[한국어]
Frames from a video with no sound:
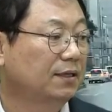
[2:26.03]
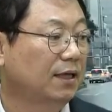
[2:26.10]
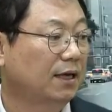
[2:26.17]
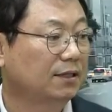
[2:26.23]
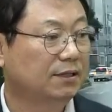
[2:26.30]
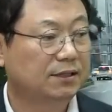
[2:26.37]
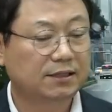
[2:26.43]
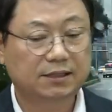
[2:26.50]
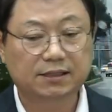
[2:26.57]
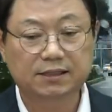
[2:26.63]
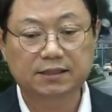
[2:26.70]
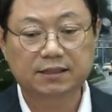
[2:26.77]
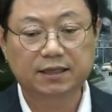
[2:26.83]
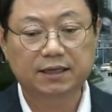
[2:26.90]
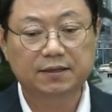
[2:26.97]
다 같이
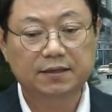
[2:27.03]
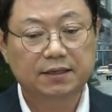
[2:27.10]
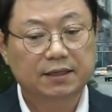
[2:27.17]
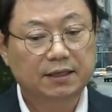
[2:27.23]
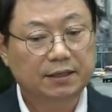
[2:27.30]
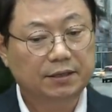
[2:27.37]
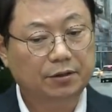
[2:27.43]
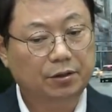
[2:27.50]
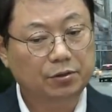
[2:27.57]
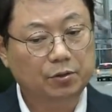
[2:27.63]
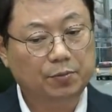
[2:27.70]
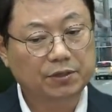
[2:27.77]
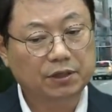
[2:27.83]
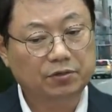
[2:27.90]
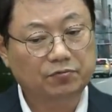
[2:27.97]
직진인데 어,
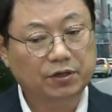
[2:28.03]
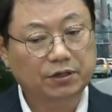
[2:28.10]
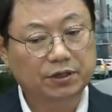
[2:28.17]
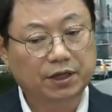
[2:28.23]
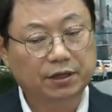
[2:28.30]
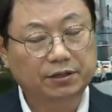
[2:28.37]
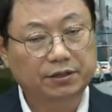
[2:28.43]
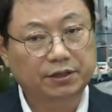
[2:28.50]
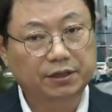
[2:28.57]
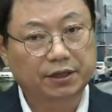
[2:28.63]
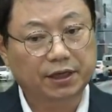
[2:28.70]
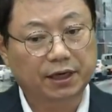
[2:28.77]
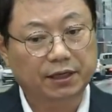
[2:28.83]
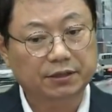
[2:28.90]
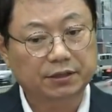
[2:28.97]
옆에 차들 왜 늦게
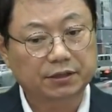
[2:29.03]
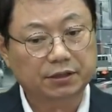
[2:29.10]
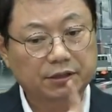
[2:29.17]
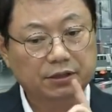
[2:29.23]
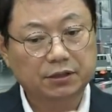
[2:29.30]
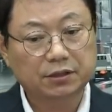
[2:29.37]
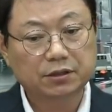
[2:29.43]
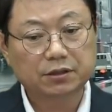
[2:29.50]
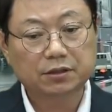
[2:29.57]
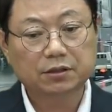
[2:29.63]
느리게 가지?